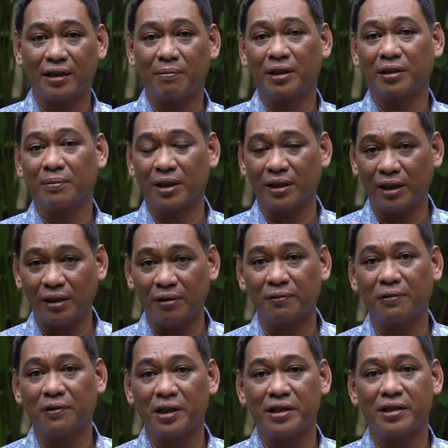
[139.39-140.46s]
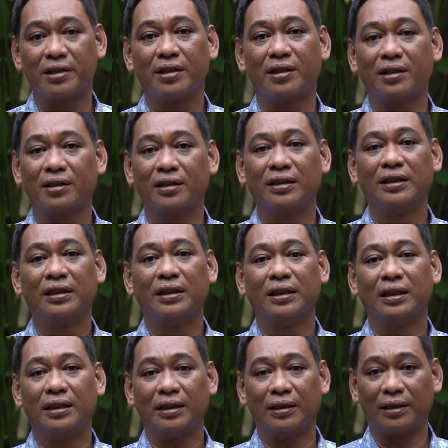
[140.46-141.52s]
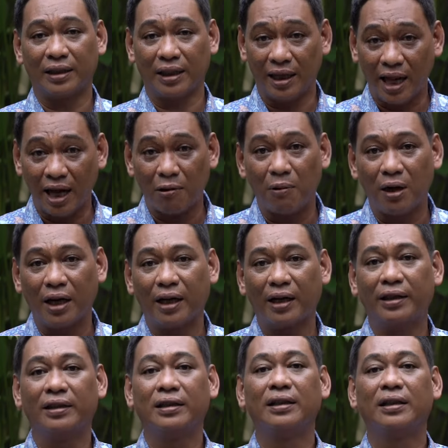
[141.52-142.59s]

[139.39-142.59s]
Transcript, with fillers: teman-teman influencer, eh, relawan,